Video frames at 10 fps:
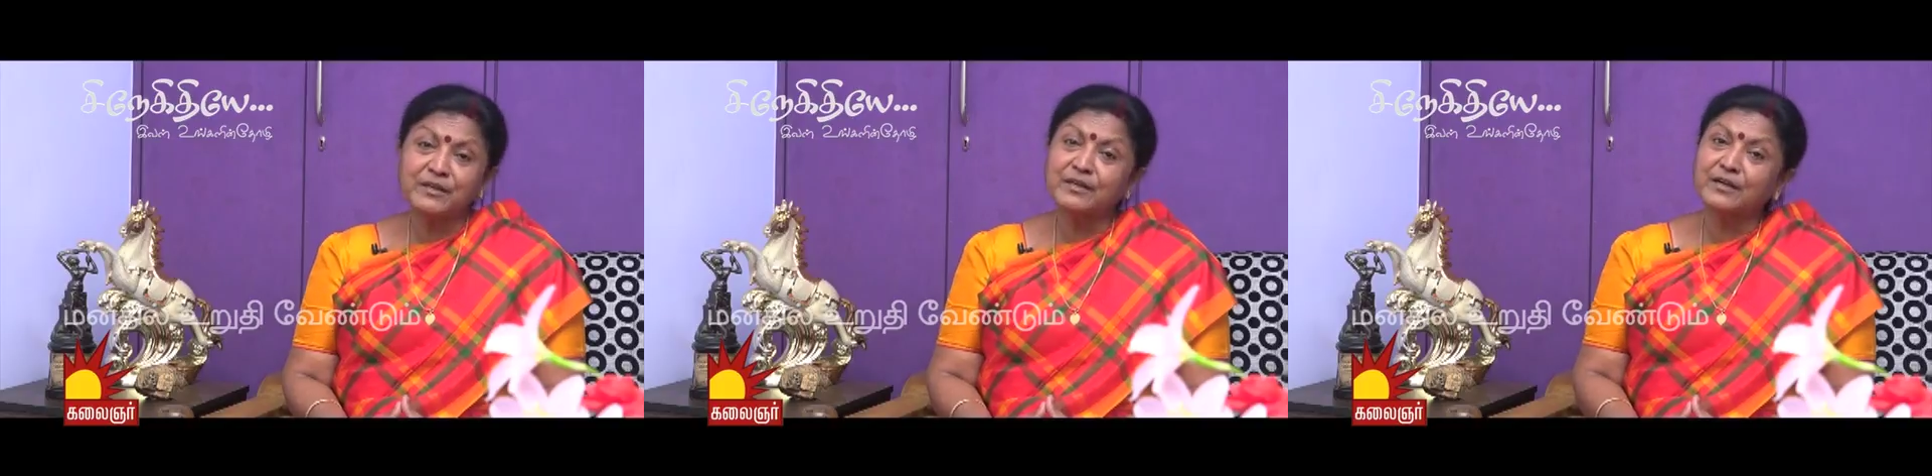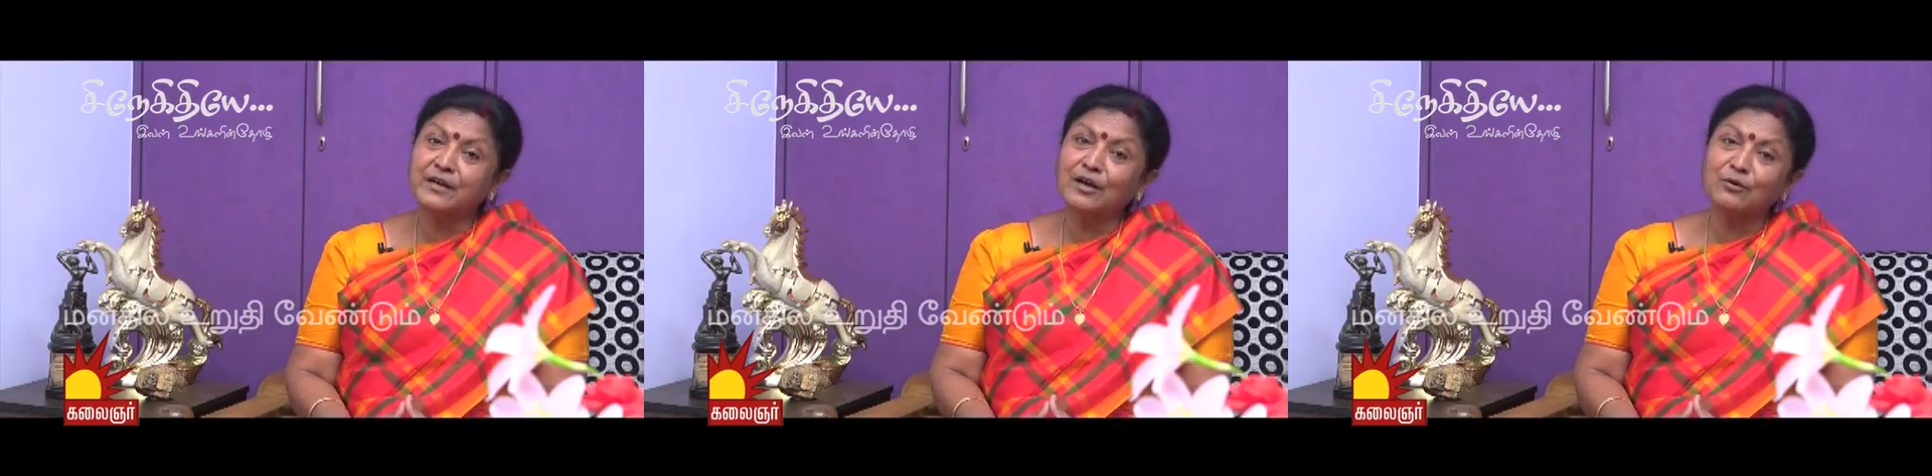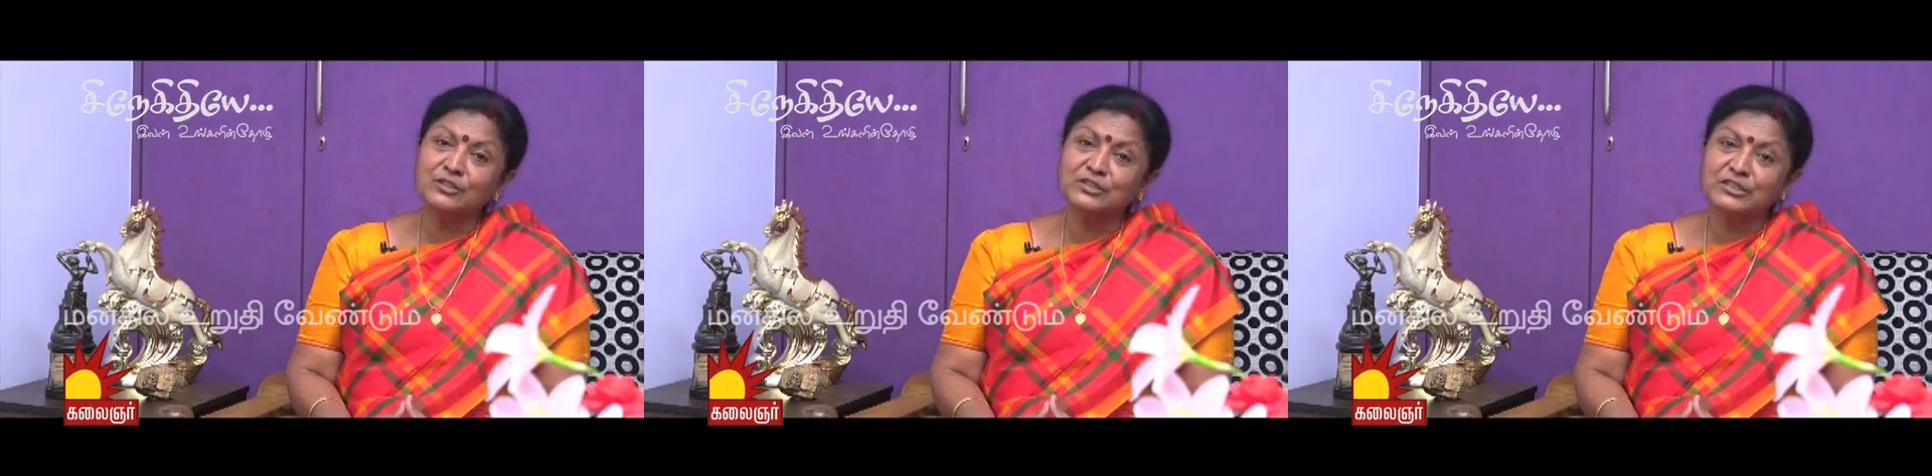பையனுக்கு
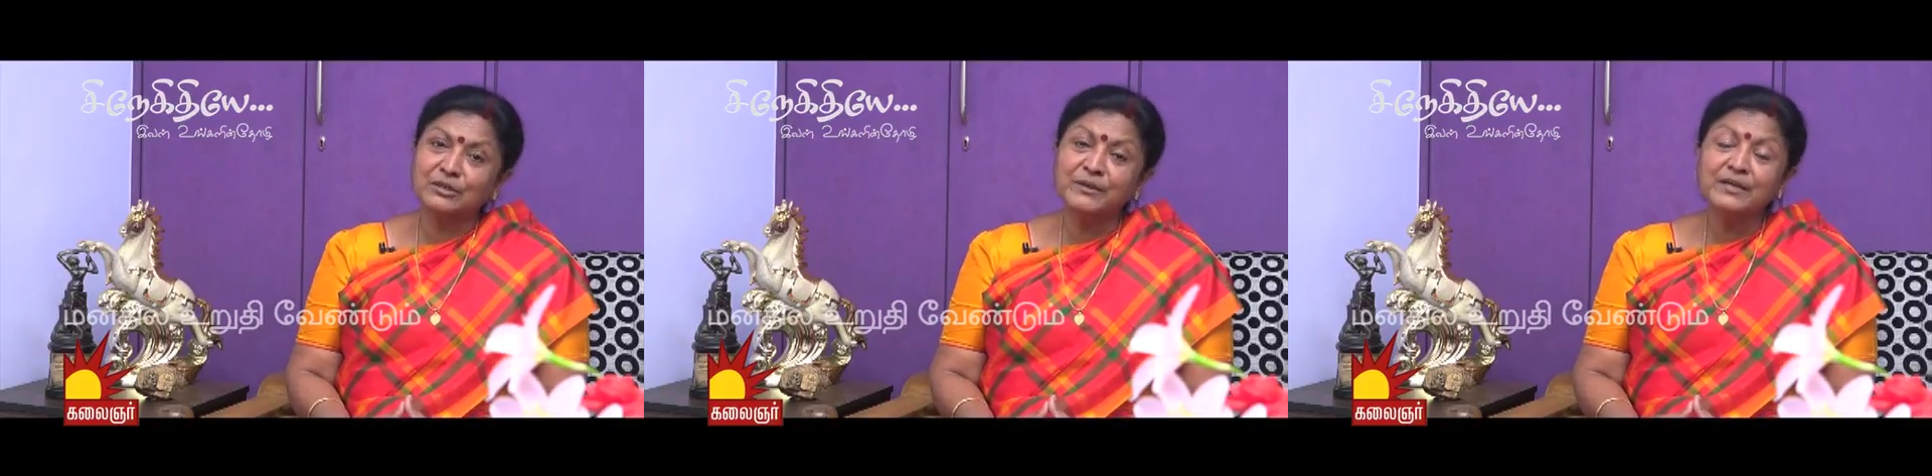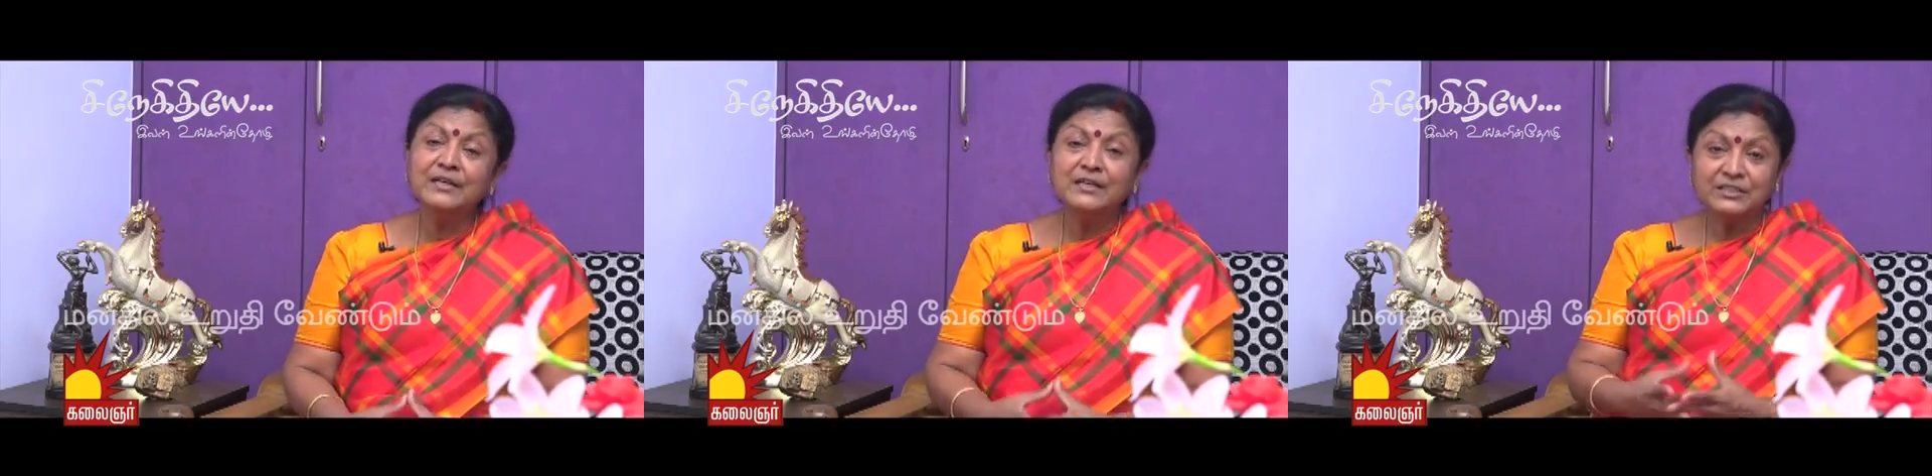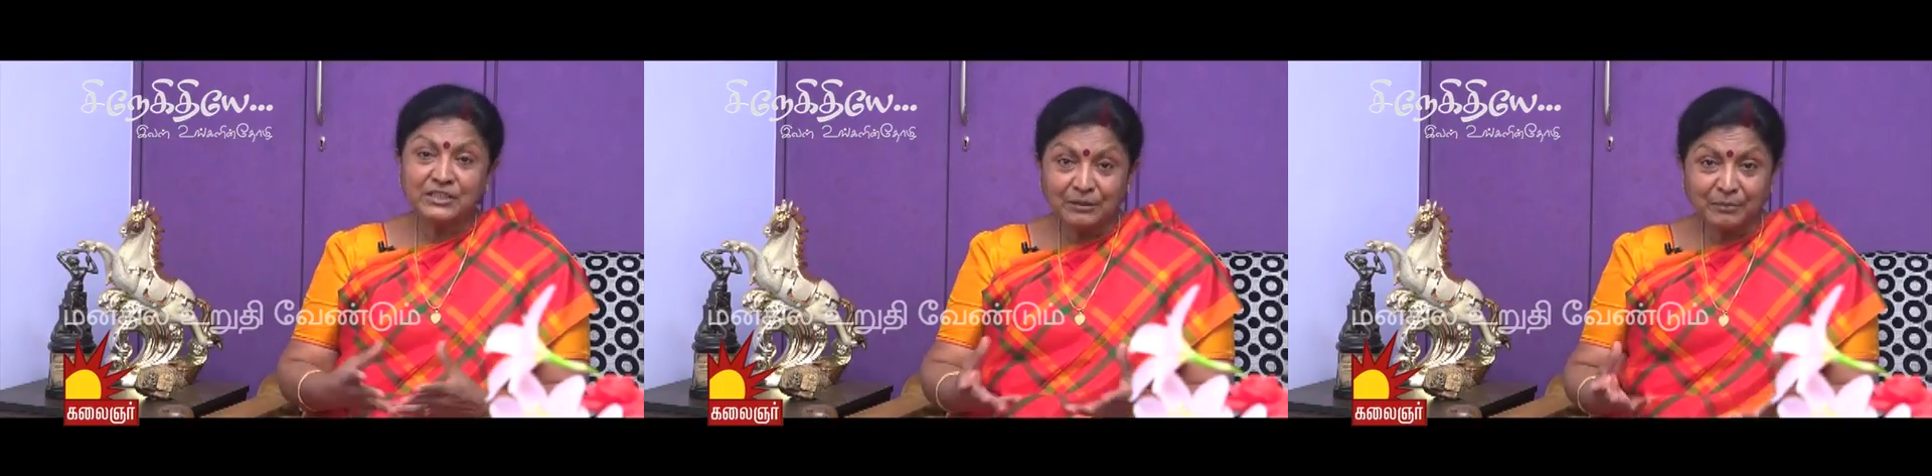கால் உடஞ்சிருச்சாமே
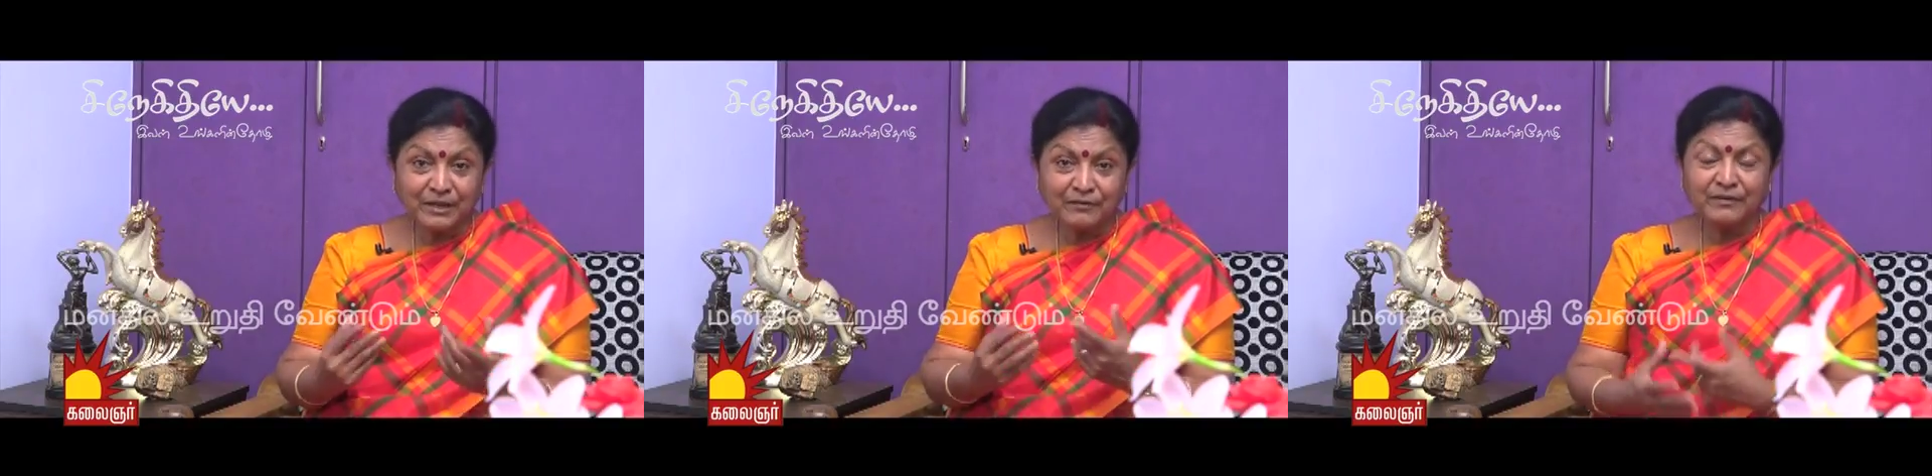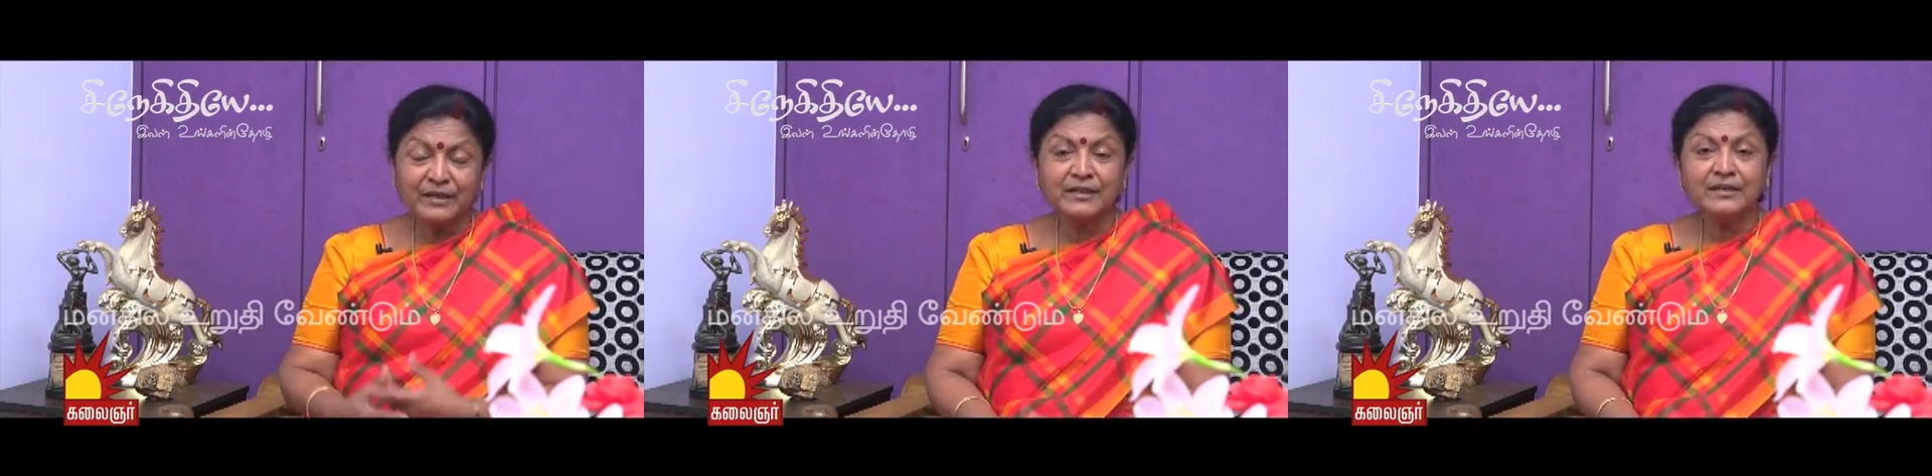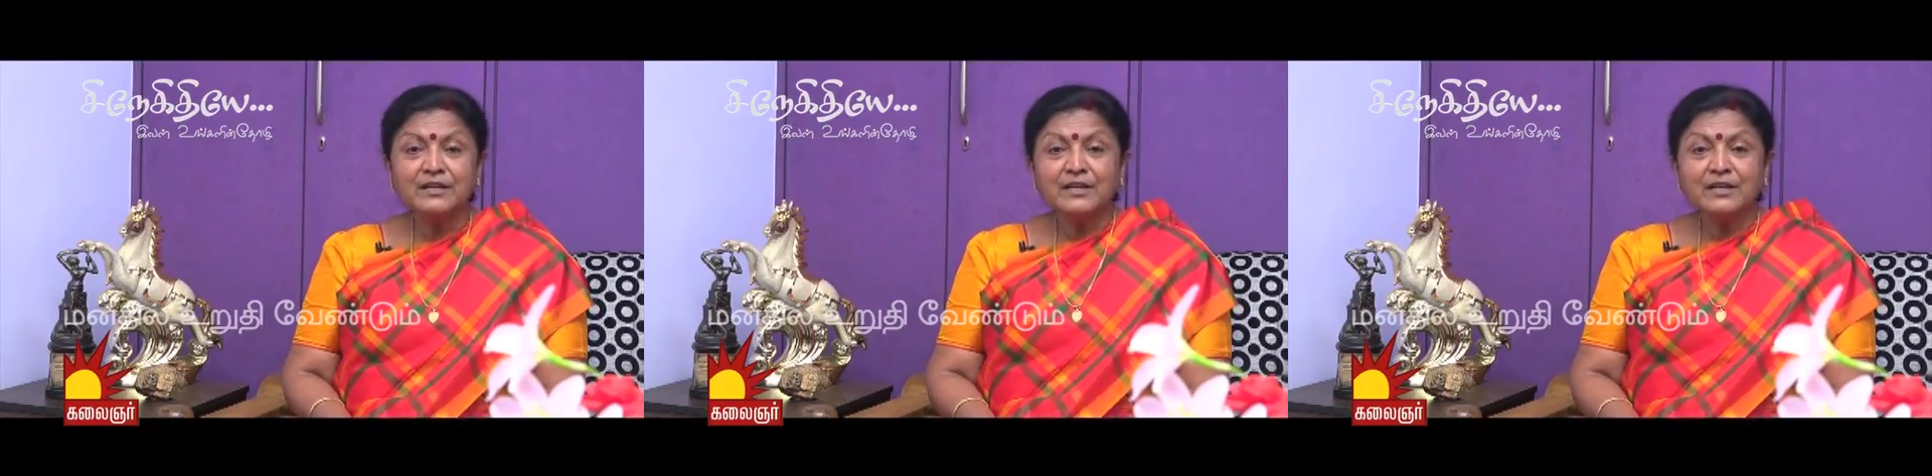சின்ன பையன் வேறு